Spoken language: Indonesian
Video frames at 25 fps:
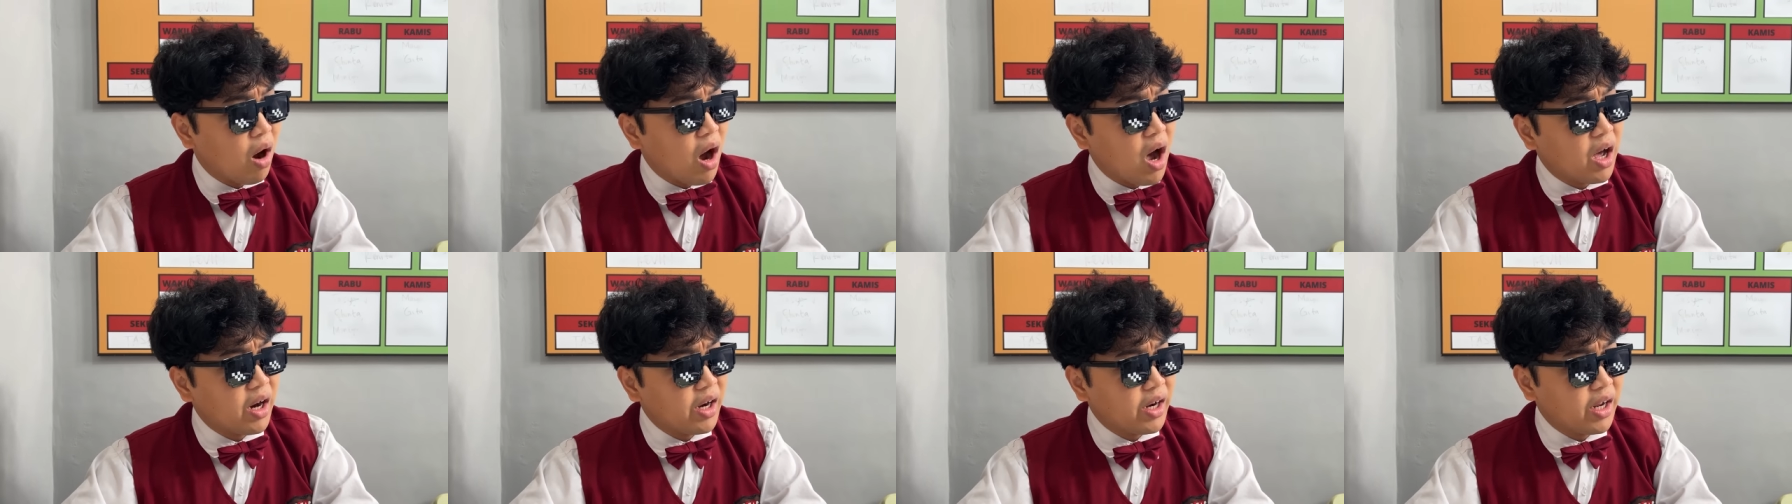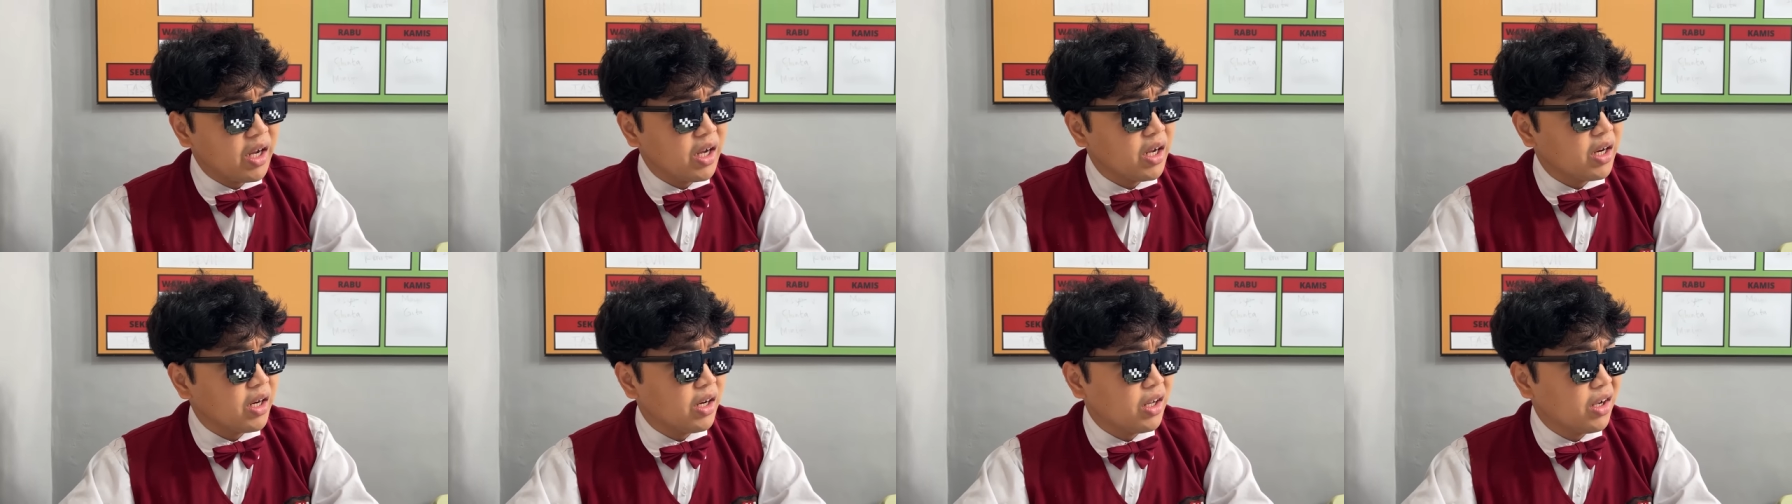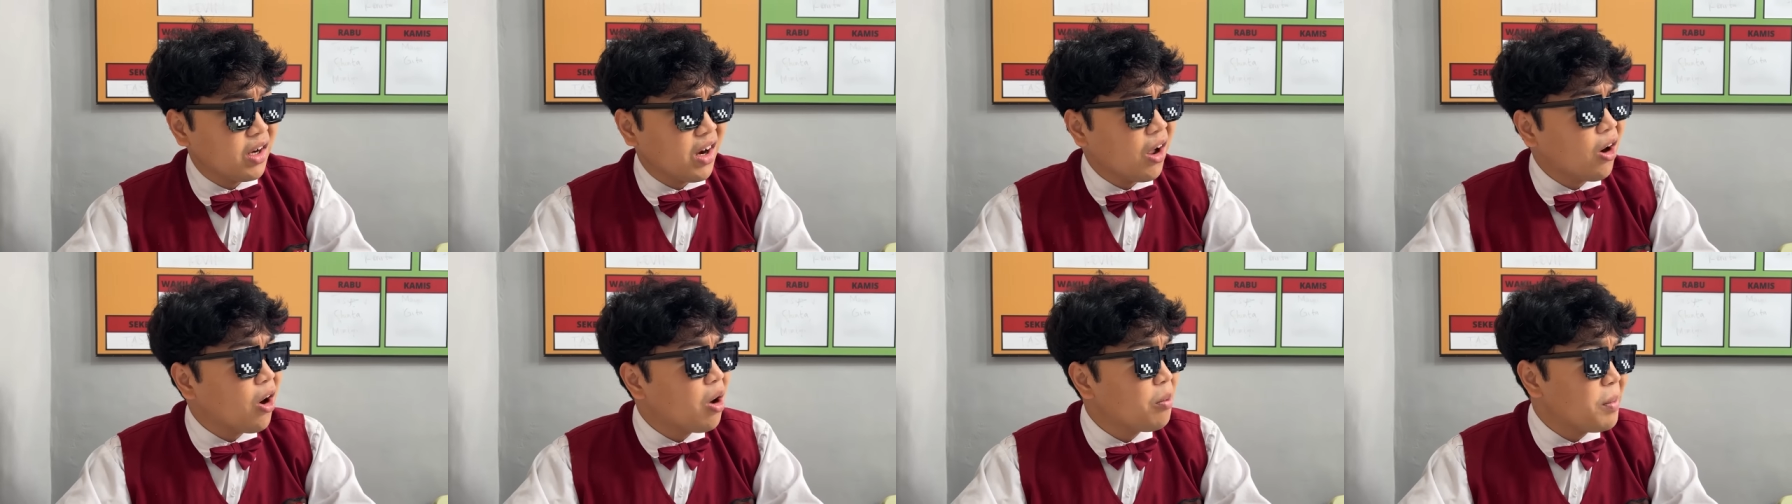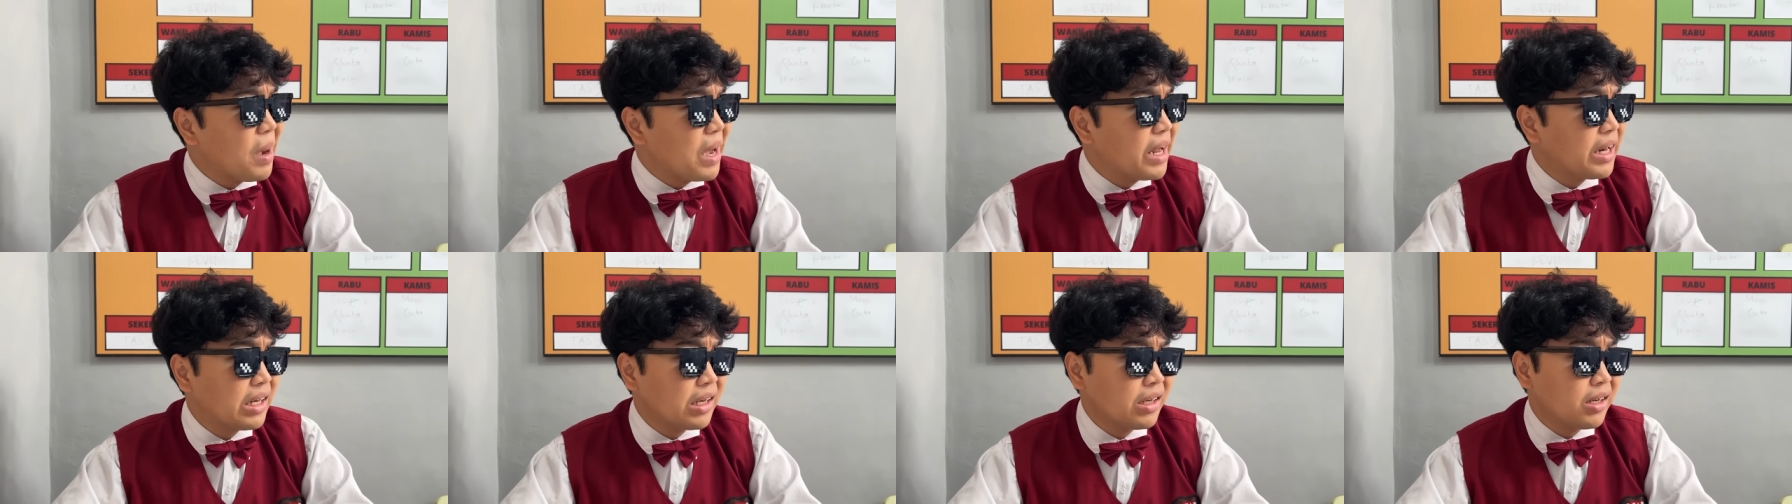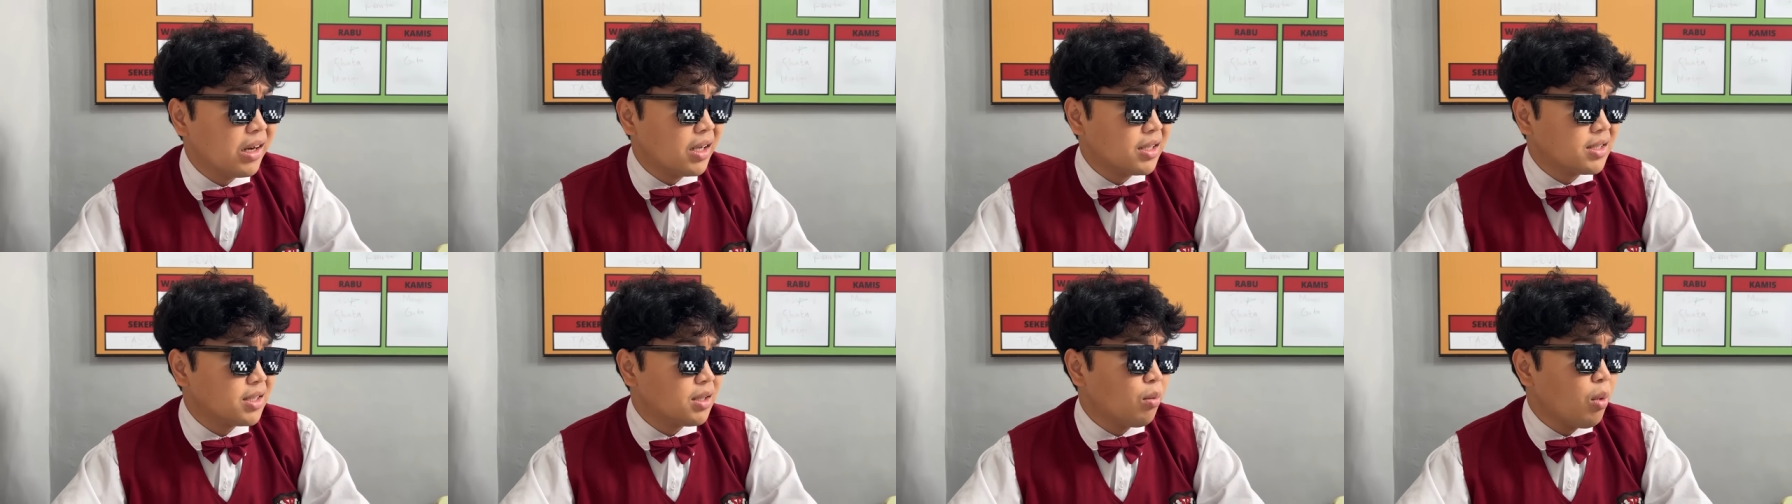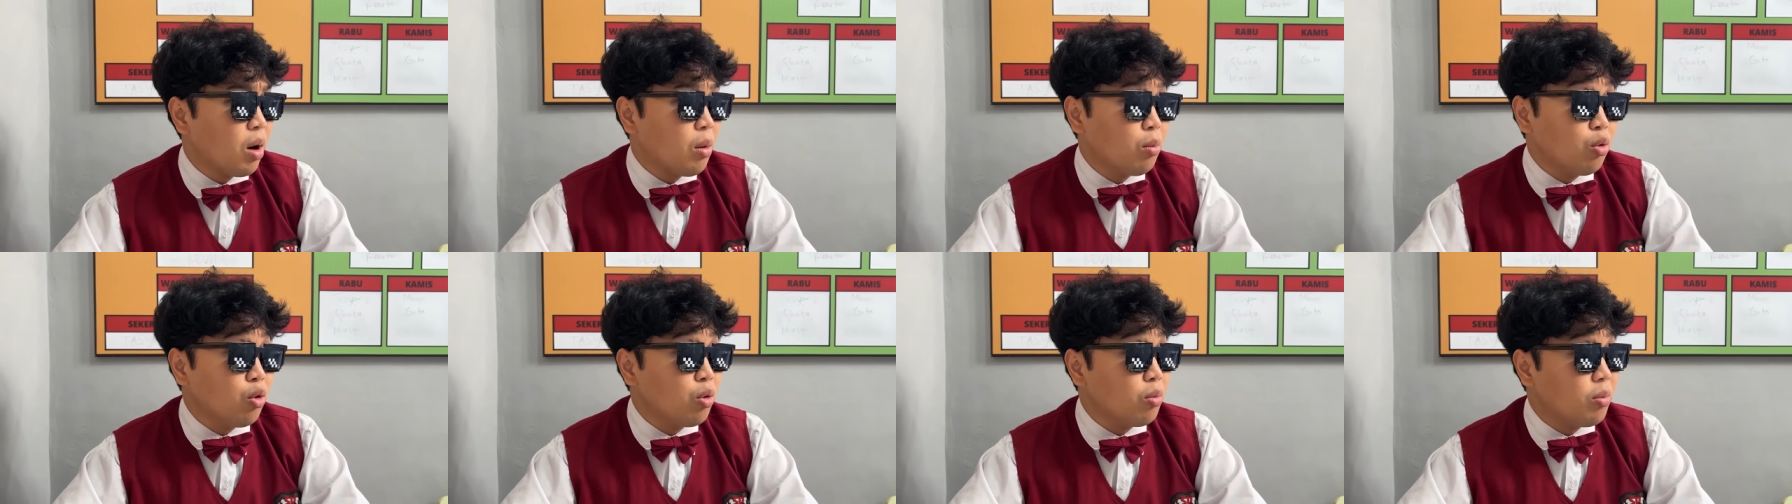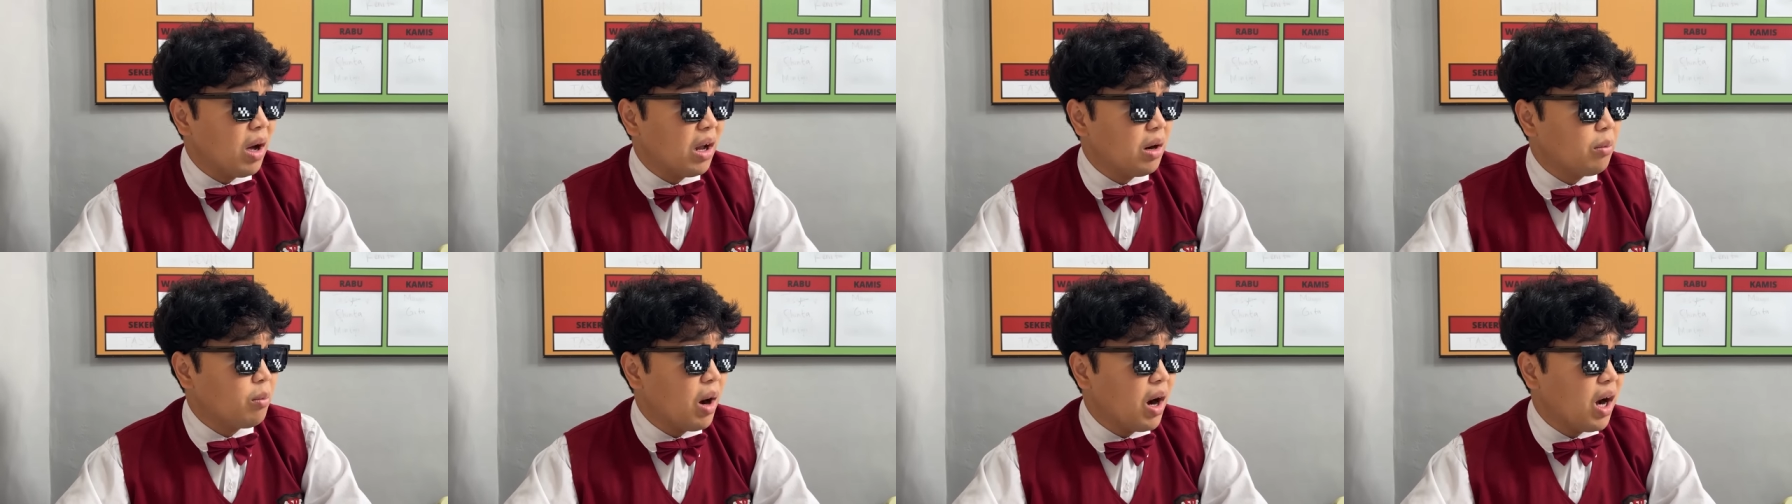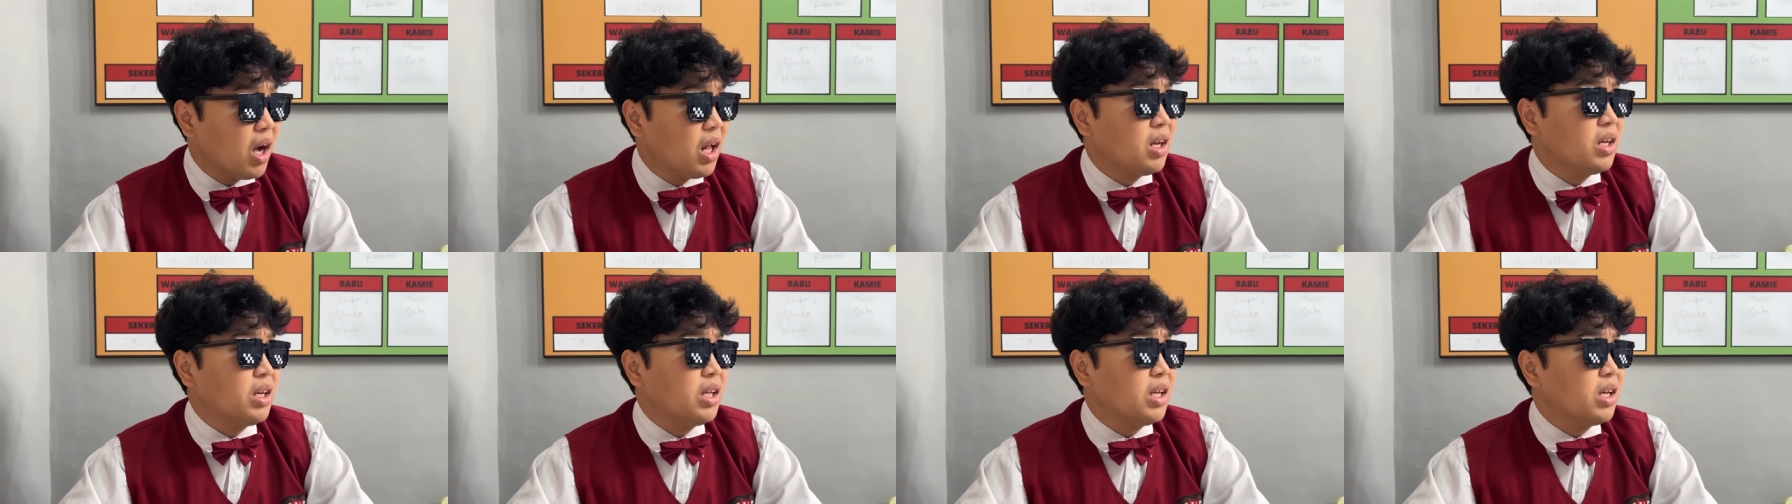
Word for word: hari ini kalau Pak Dadang sama Bu Mar bakal